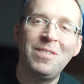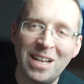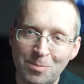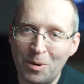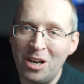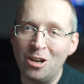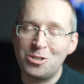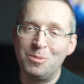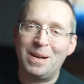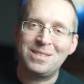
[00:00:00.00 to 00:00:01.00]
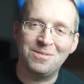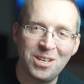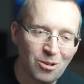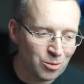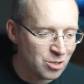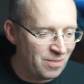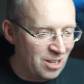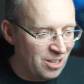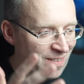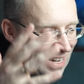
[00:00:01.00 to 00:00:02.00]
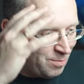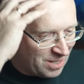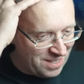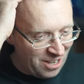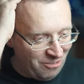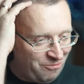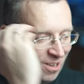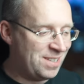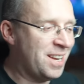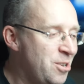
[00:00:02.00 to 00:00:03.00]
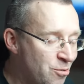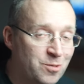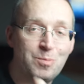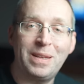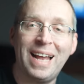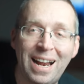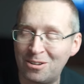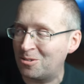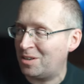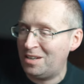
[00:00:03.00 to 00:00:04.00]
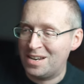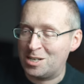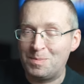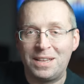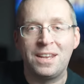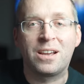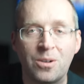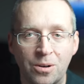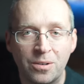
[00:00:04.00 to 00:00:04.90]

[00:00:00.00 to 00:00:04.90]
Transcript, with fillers: widać po ilości pracowników, którzy wylądowali przez niego w więzieniu, w szpitalu i na śmietniku.